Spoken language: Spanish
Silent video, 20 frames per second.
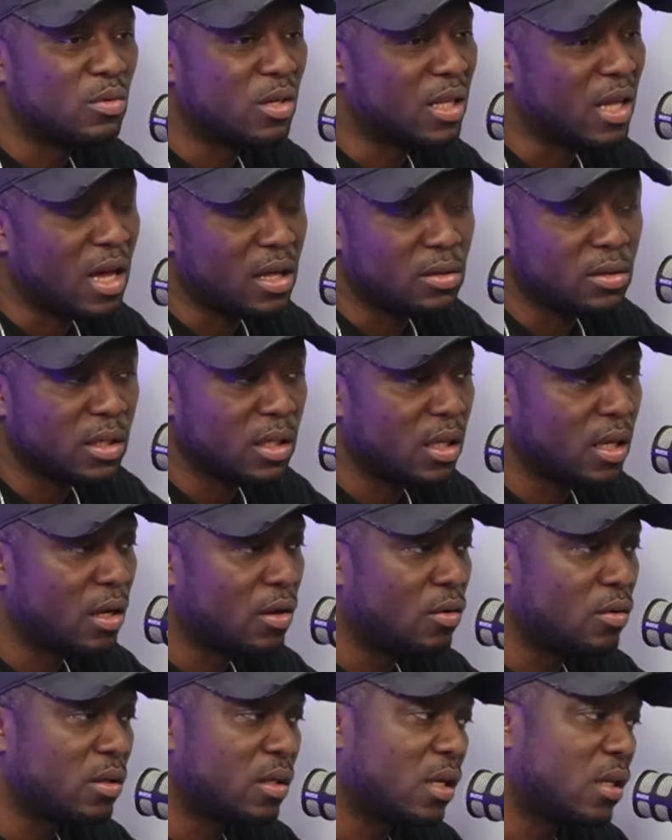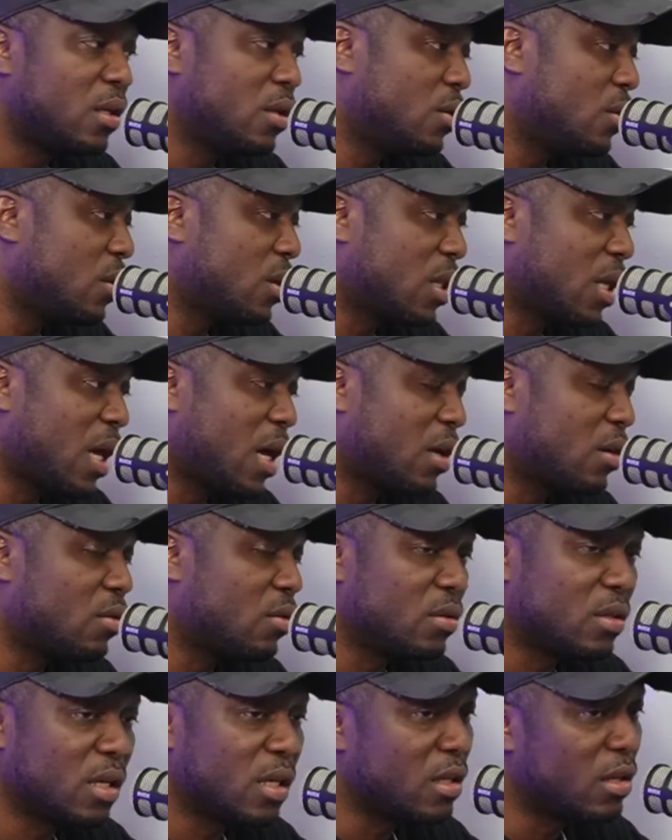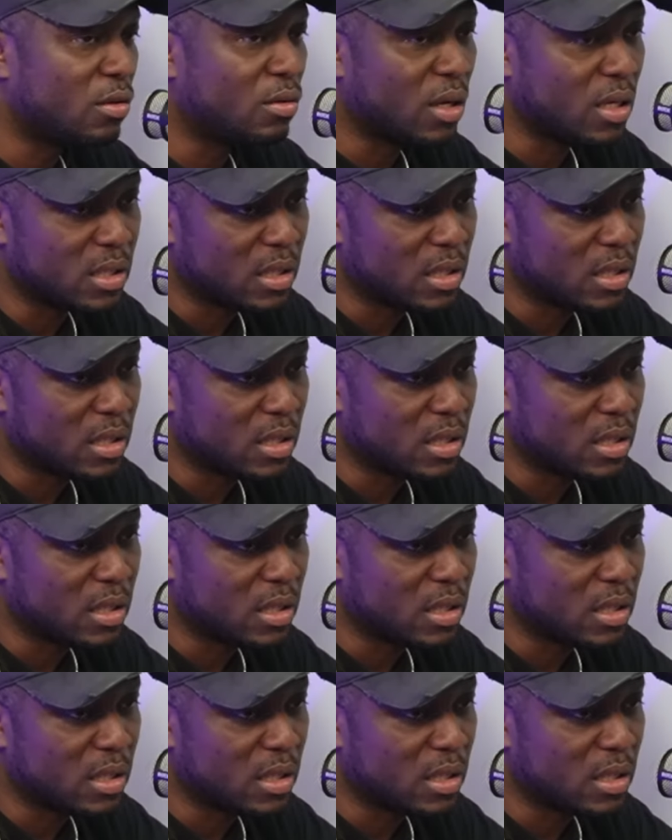creadores de contenido, crear contenido